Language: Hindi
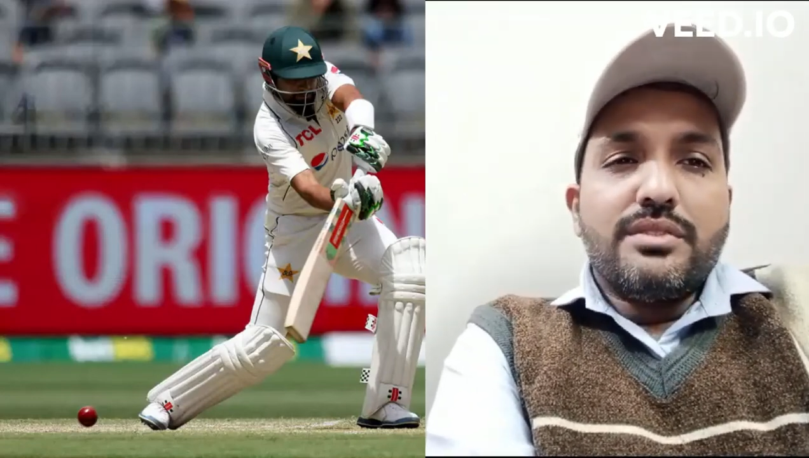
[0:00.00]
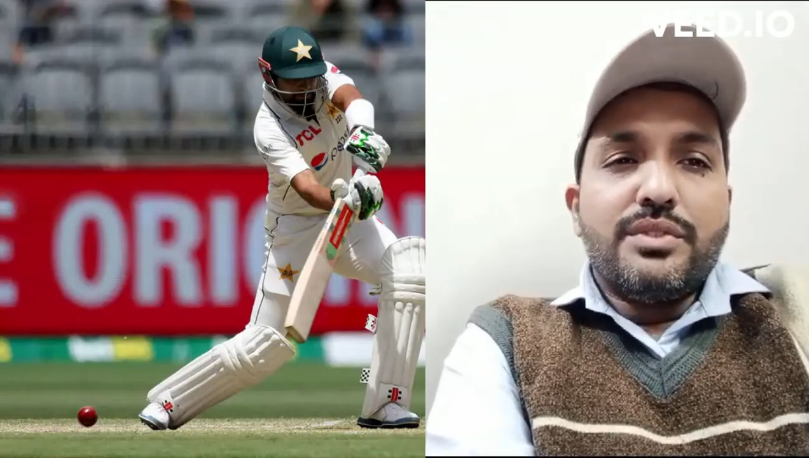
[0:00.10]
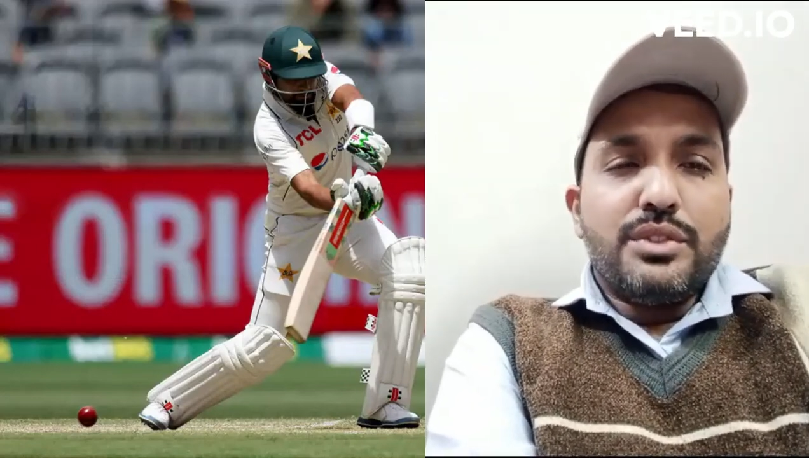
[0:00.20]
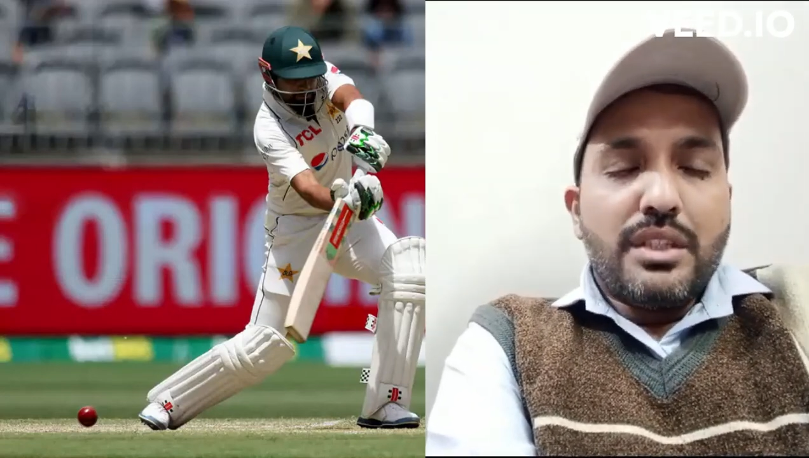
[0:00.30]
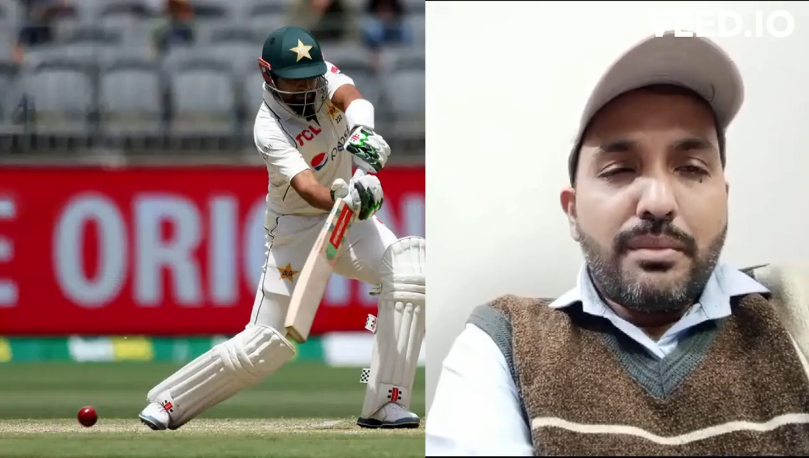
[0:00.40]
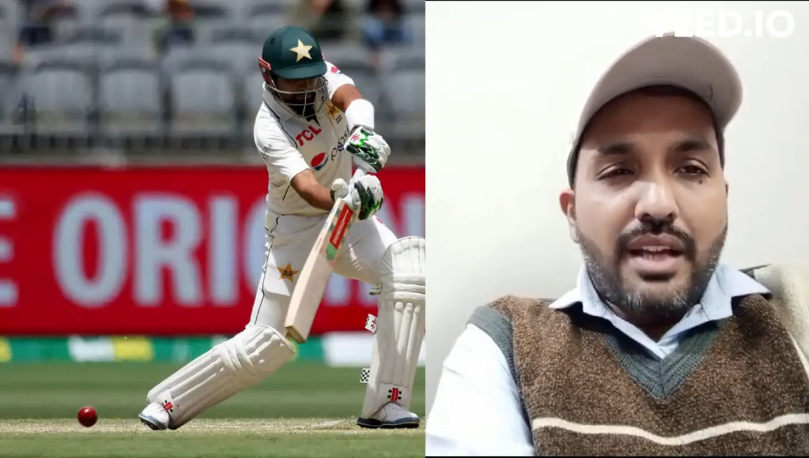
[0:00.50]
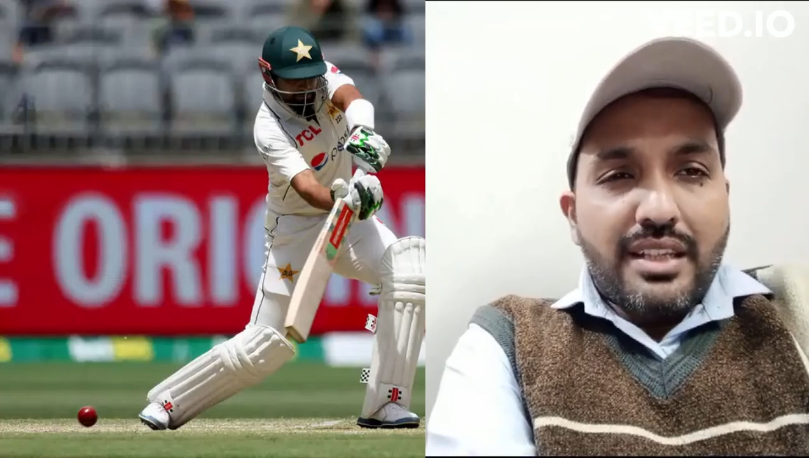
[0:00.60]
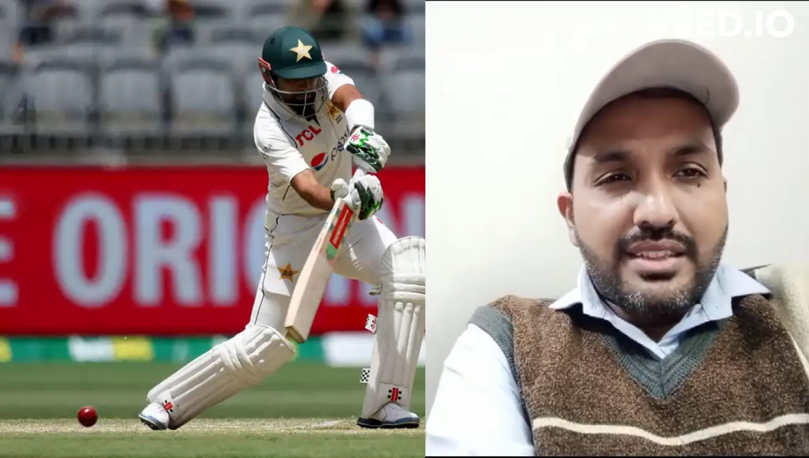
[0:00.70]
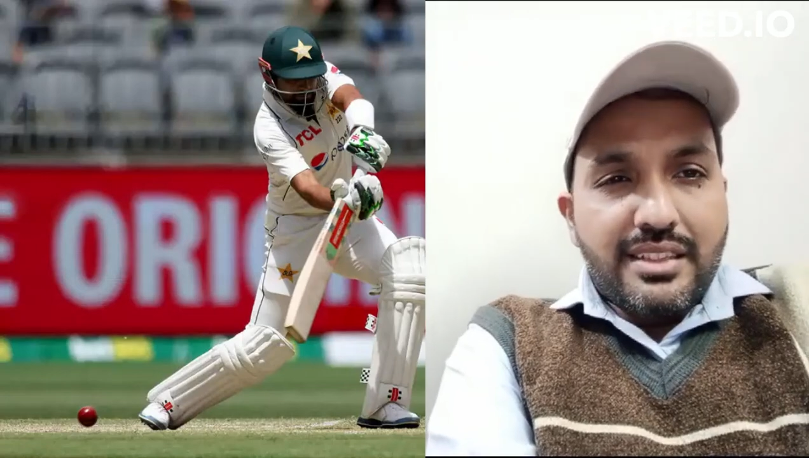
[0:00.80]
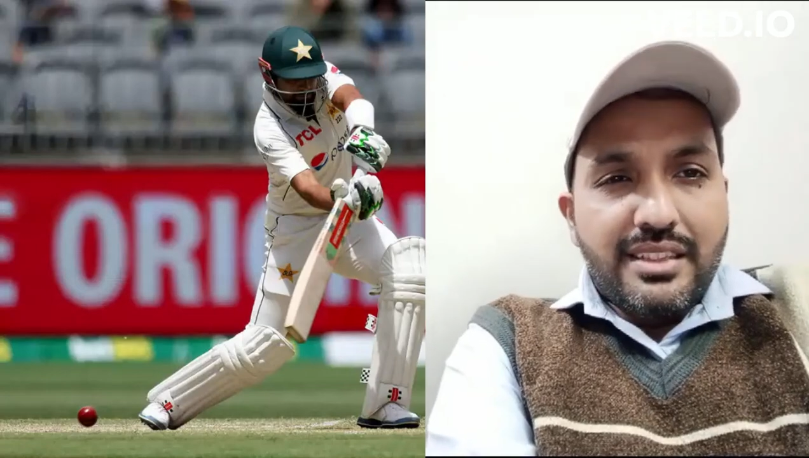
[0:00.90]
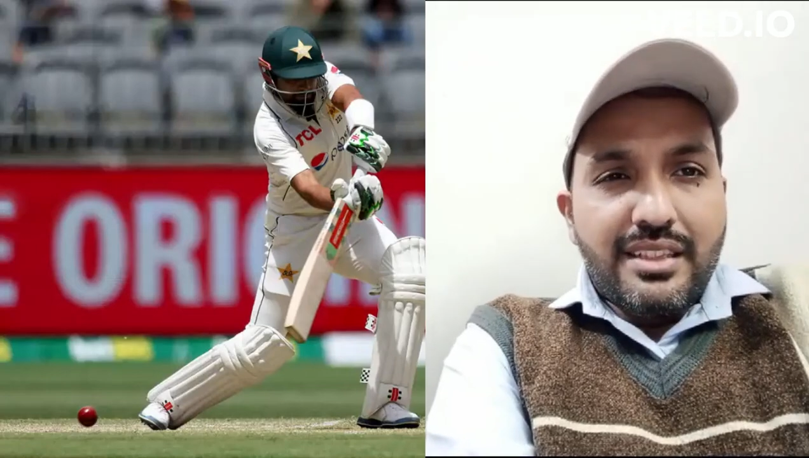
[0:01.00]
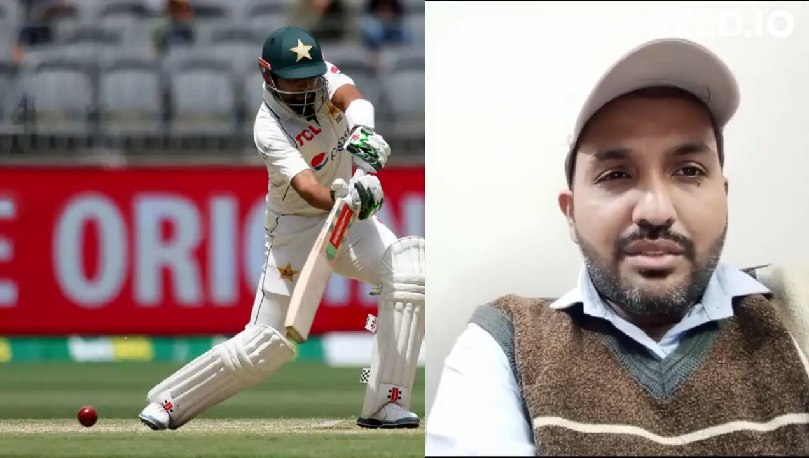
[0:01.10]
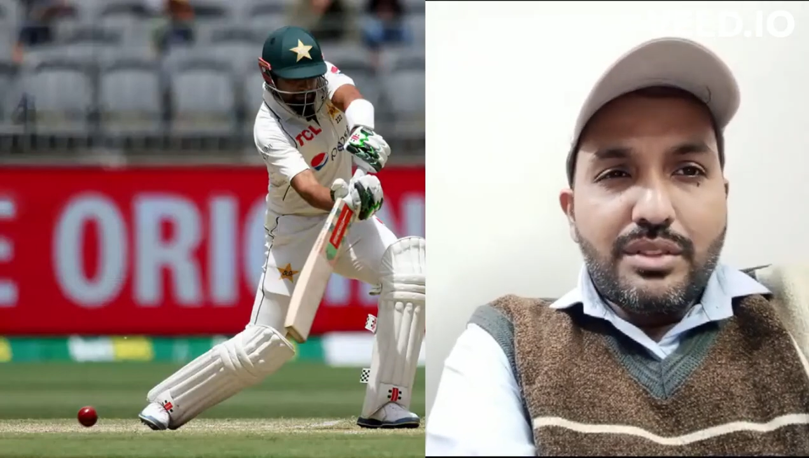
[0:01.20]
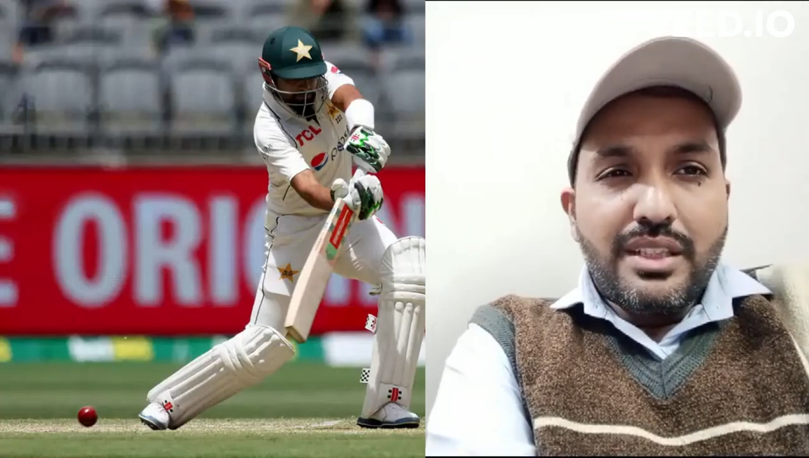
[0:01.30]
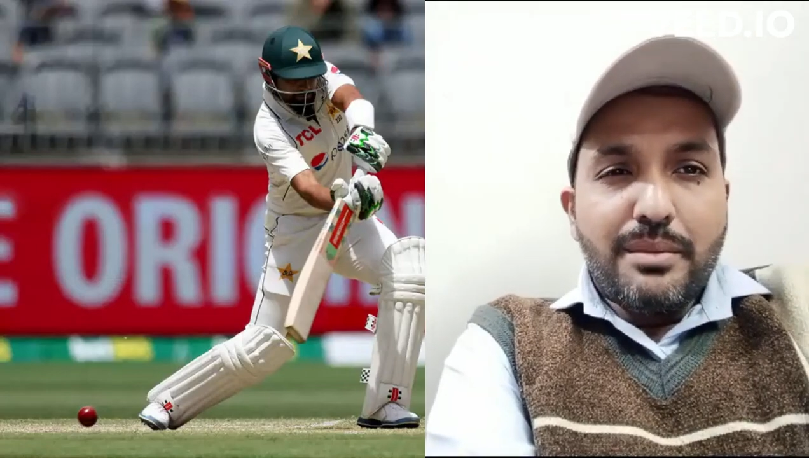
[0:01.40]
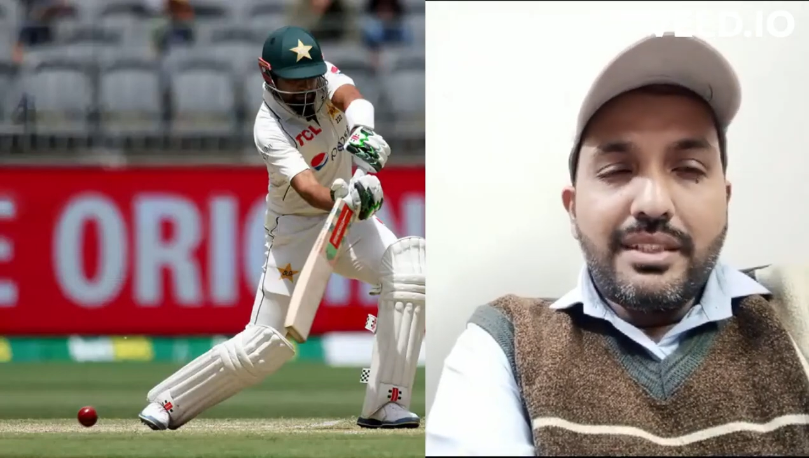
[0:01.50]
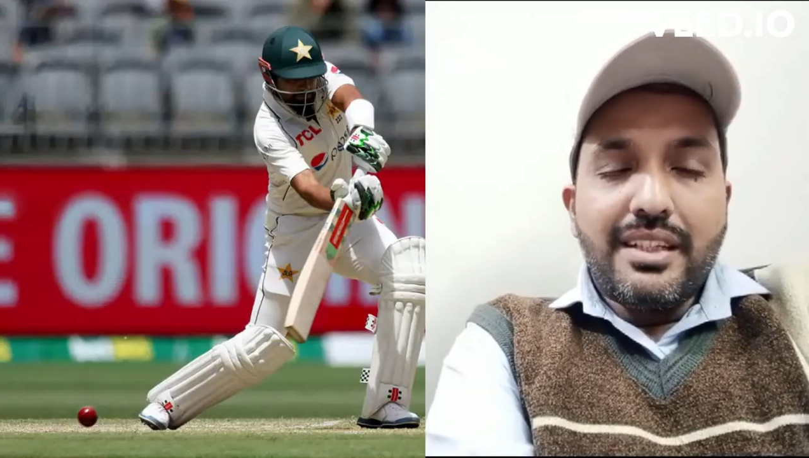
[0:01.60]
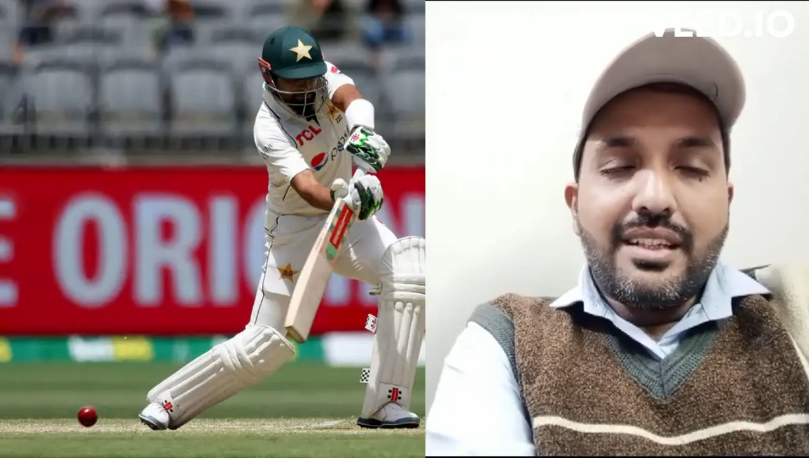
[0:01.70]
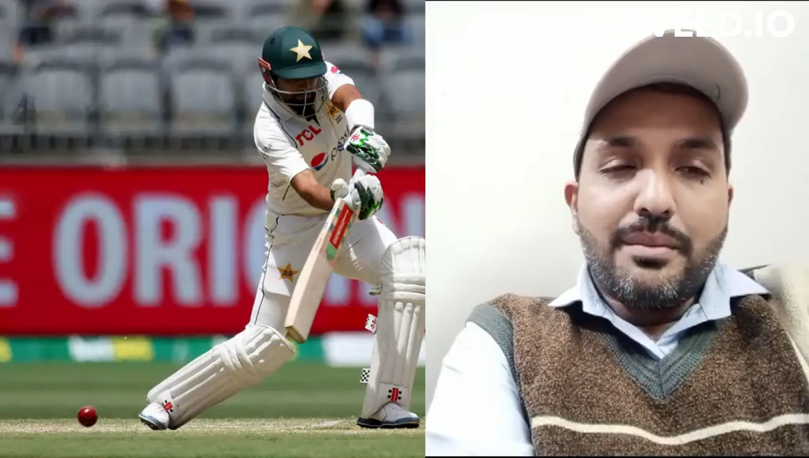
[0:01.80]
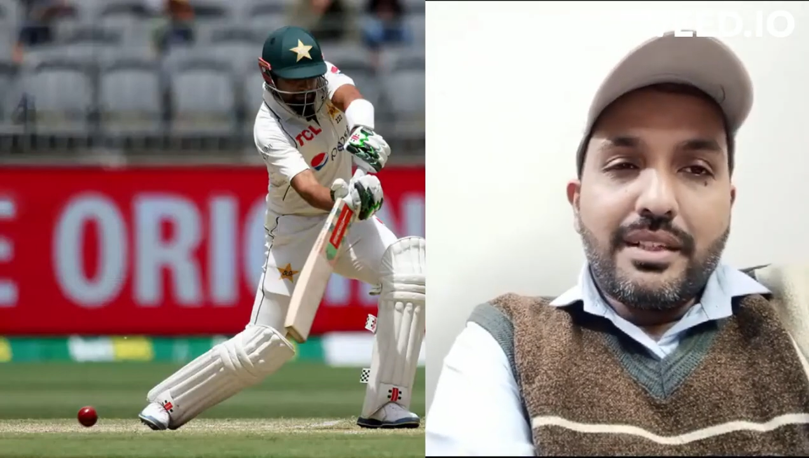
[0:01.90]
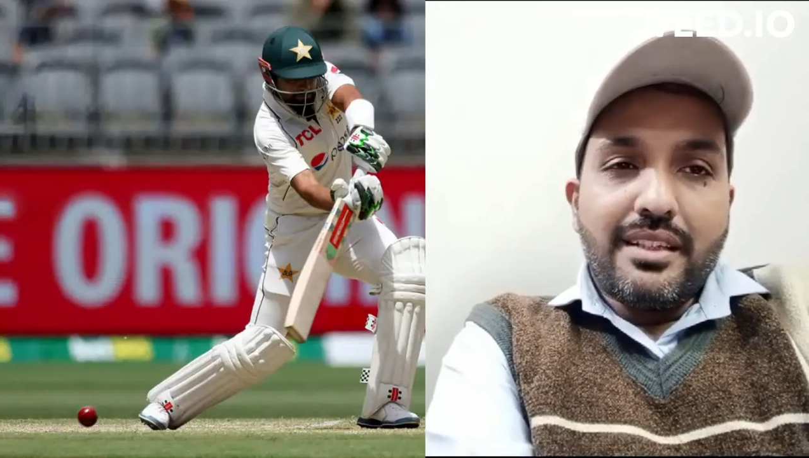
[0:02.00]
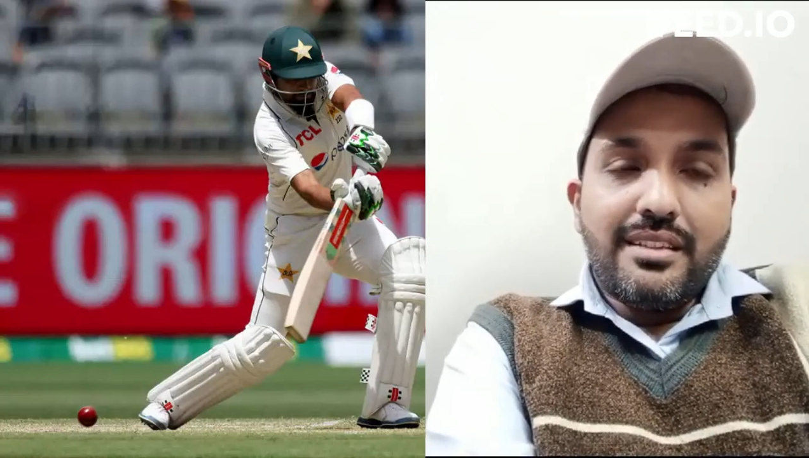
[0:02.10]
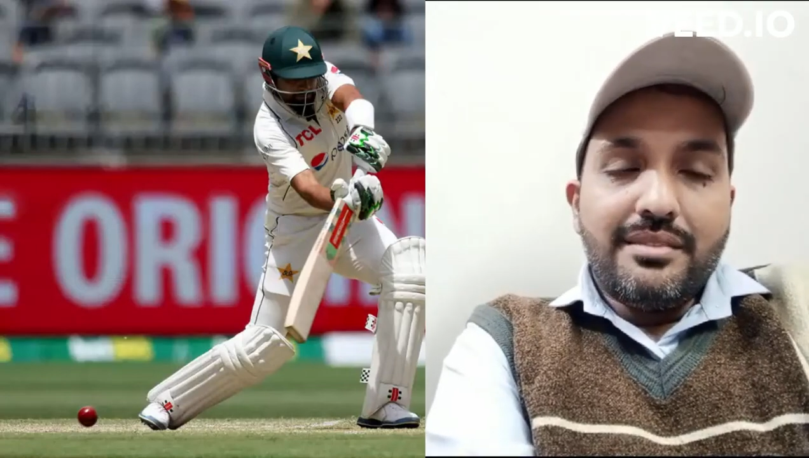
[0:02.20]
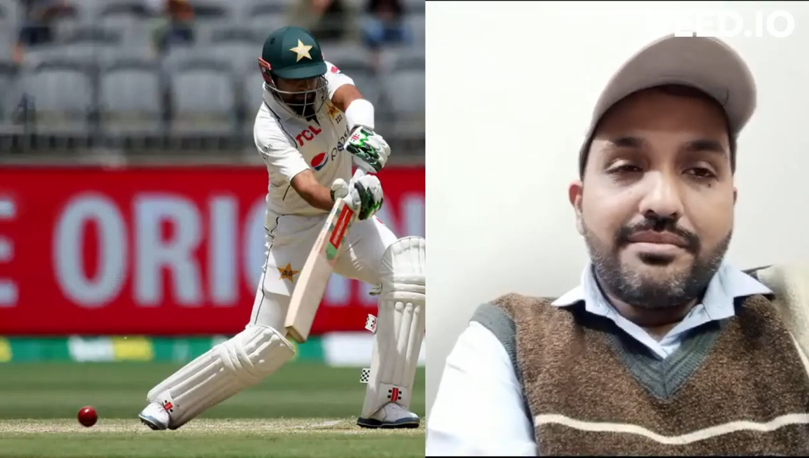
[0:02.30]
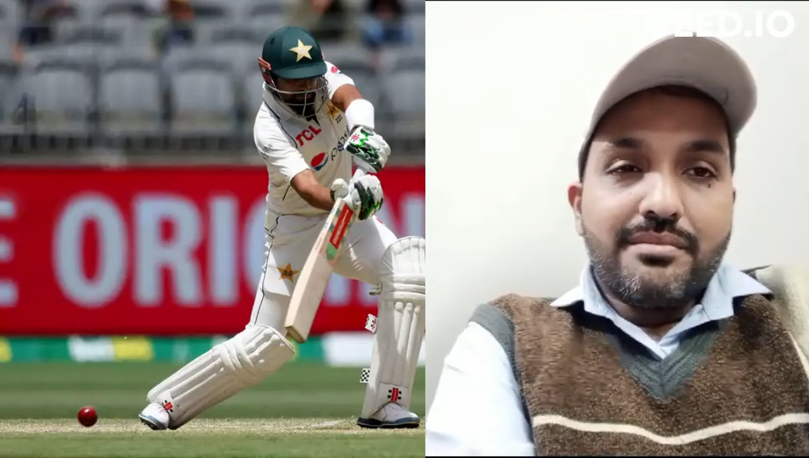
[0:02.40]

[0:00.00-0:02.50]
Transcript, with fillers: फ्यूचर में आ सकती हैं तो ये भी देखना पड़ेगा